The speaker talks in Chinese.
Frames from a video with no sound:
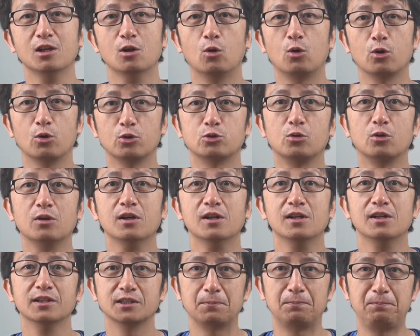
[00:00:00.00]
或者说
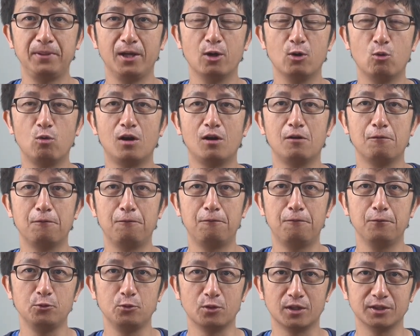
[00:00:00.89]
是变化
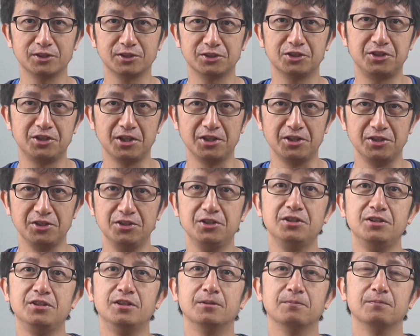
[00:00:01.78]
赋予了世界意
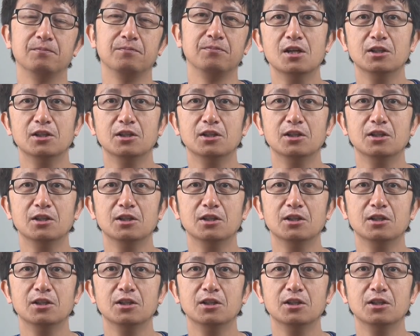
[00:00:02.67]
义。